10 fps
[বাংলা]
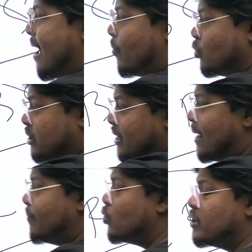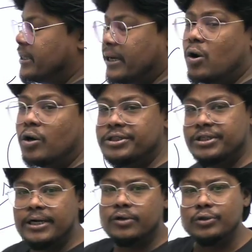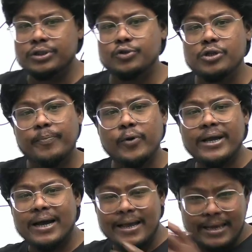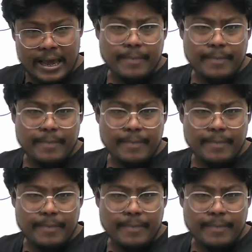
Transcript: এবং ঝিলাম কোথা থেকে অরিজিনেট করছে যদি পরি পরীক্ষায়